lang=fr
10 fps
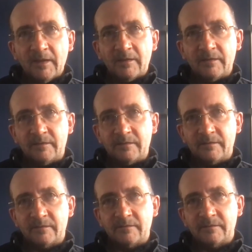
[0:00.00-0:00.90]
Euh,
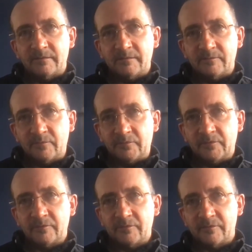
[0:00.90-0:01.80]
donc,
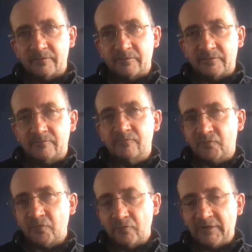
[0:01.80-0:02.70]
euh,
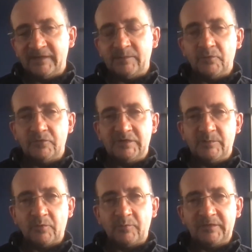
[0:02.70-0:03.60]
selon la typologie
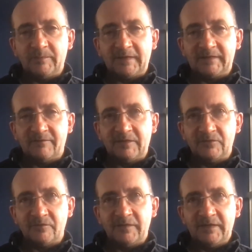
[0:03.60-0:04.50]
proposée par Stéphane
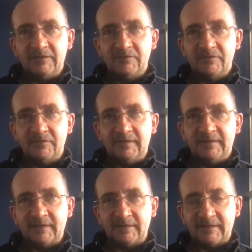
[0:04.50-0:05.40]
Chauvier, je
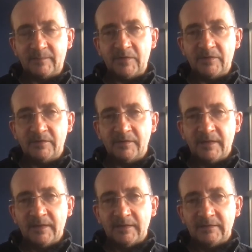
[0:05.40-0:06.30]
distingue d'abord
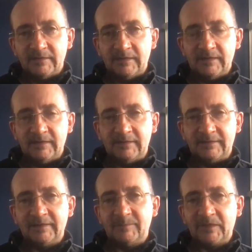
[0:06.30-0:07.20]

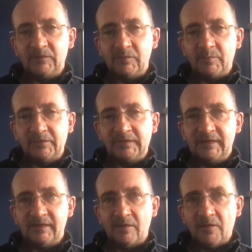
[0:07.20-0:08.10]
des expériences de
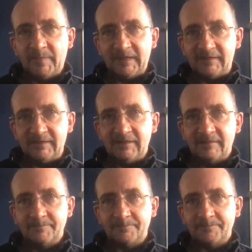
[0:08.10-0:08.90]
pensée empathiques,